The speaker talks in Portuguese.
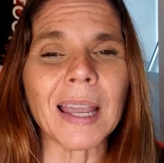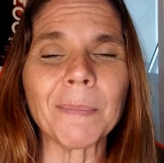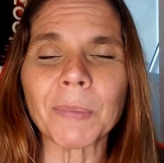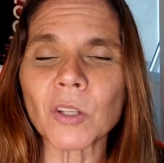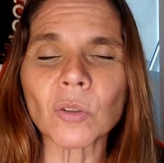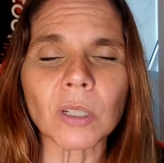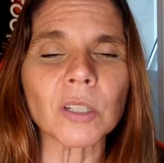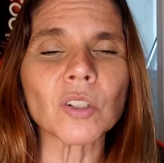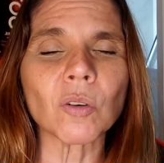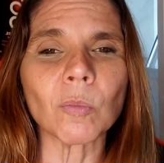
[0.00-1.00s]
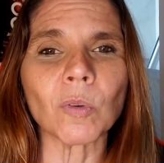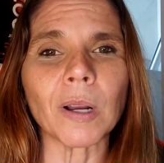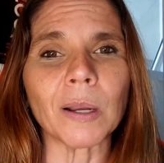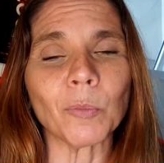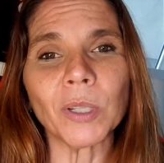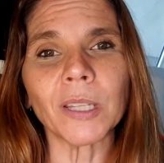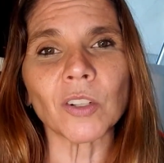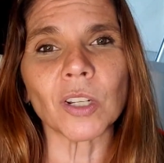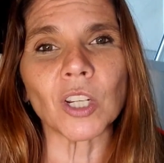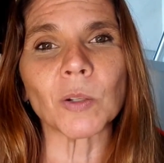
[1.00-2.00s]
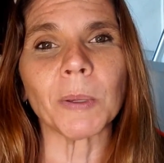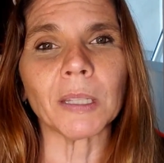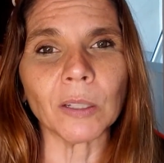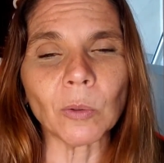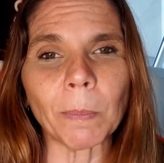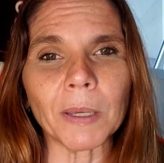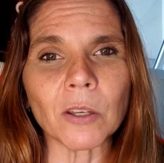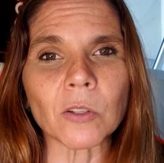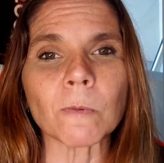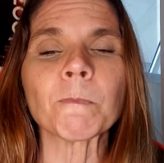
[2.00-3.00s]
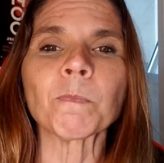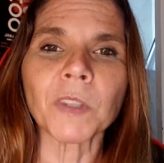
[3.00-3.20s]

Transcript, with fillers: É impressionante como muita gente perdendo peso